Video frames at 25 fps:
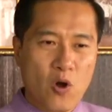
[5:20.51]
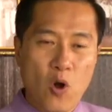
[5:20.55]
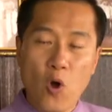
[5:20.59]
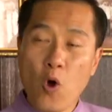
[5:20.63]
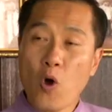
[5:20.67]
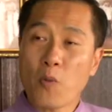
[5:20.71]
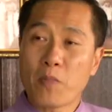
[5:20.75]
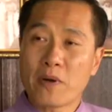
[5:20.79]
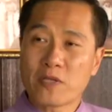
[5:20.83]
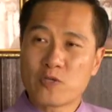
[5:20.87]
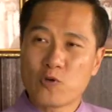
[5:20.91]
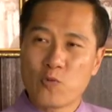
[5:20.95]

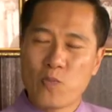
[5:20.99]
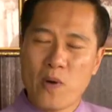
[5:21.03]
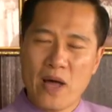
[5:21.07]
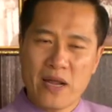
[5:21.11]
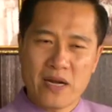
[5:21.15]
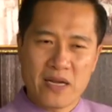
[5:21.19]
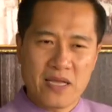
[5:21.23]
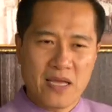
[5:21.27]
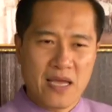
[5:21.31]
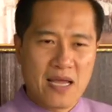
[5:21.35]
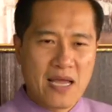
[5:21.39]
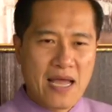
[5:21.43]
โลกปัจจุ
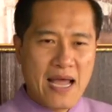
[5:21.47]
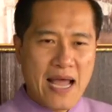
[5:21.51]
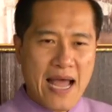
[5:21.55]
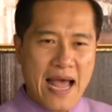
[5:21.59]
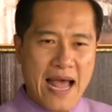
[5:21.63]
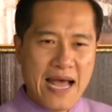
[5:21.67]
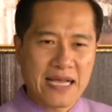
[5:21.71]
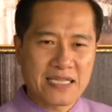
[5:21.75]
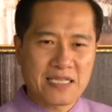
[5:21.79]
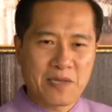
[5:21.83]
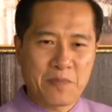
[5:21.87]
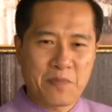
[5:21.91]
บันเนี่ย
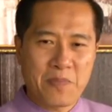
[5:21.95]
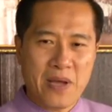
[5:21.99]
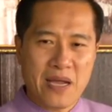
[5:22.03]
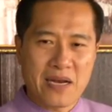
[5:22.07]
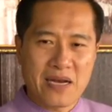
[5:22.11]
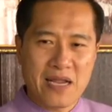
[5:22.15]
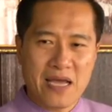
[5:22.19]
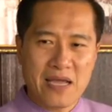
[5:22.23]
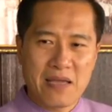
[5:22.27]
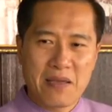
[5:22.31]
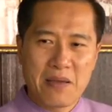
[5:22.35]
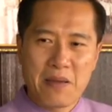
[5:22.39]
หาสัม
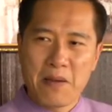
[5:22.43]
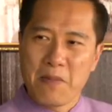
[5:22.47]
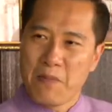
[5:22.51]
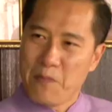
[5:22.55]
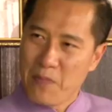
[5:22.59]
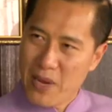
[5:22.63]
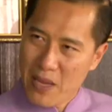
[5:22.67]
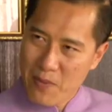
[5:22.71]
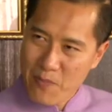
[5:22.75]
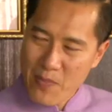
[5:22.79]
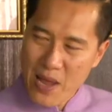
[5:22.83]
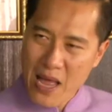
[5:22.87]
ผัสได้
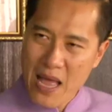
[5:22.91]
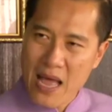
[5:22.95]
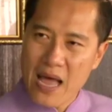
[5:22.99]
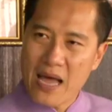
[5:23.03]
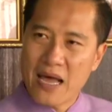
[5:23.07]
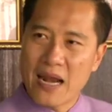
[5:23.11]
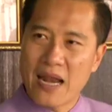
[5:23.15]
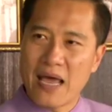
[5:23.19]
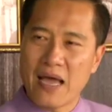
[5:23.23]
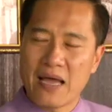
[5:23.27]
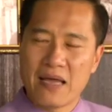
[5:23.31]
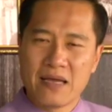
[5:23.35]
ไม่มา
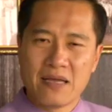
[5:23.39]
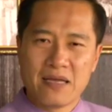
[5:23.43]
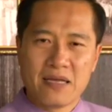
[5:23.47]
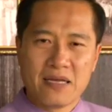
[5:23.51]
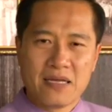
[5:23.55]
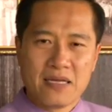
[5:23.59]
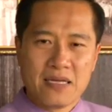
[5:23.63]
กแล้ว